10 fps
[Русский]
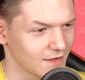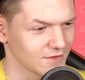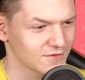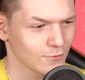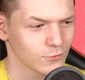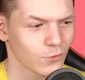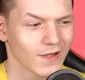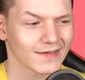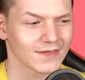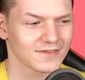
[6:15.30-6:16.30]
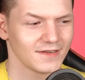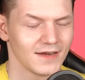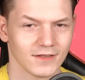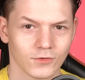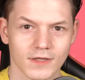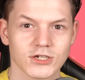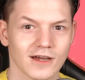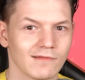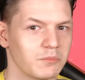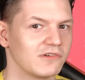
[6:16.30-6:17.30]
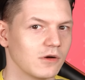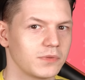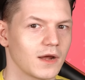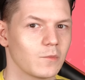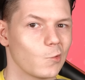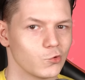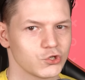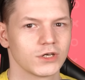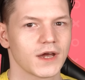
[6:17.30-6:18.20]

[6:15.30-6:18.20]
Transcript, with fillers: Концовку как-то слили, но начало было прям очень